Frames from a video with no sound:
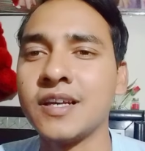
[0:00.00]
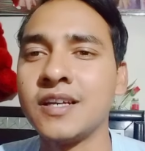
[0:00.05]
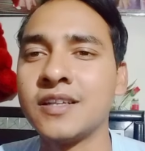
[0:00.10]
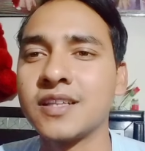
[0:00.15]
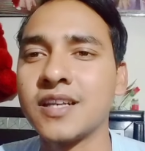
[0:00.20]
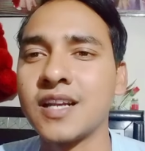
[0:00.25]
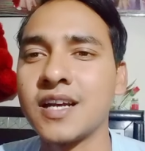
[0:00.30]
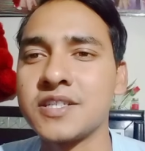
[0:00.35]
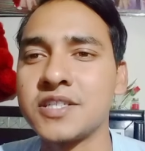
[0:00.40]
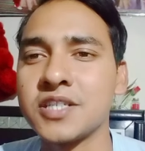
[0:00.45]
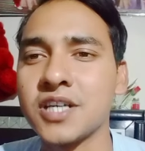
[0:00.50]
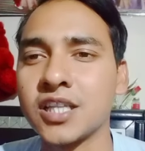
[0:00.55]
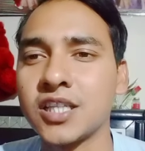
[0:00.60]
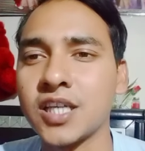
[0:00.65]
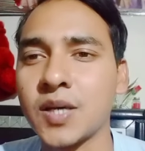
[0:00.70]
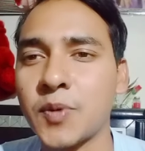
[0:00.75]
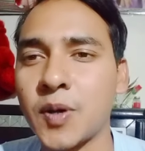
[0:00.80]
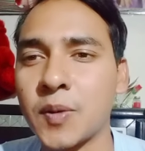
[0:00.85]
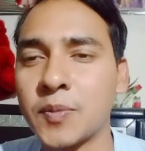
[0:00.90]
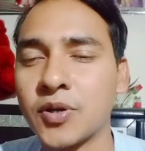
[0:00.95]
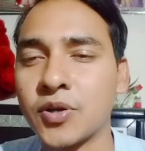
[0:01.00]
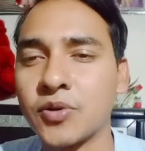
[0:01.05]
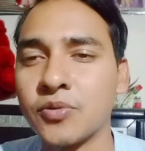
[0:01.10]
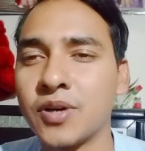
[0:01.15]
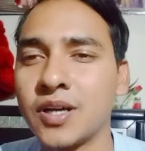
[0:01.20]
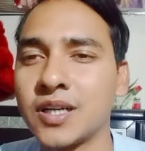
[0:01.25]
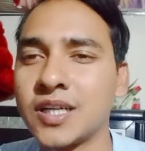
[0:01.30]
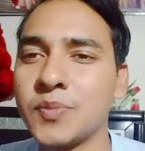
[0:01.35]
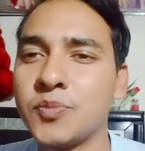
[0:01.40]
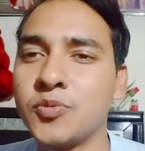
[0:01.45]
इतना ज़्यादा पॉपुलर
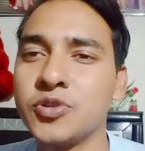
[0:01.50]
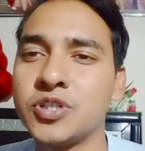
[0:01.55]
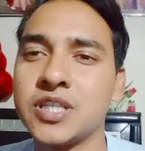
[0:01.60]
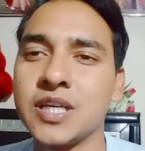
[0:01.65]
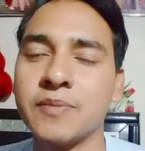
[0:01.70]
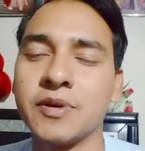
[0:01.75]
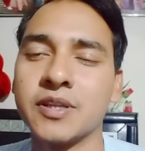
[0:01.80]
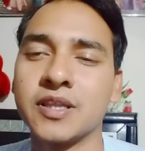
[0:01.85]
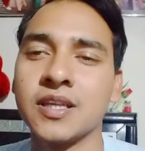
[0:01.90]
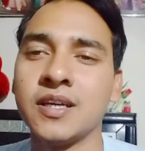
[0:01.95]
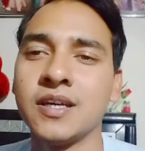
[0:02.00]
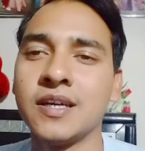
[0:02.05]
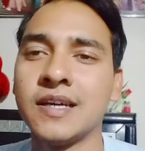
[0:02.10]
हुआ कि पूछिए मत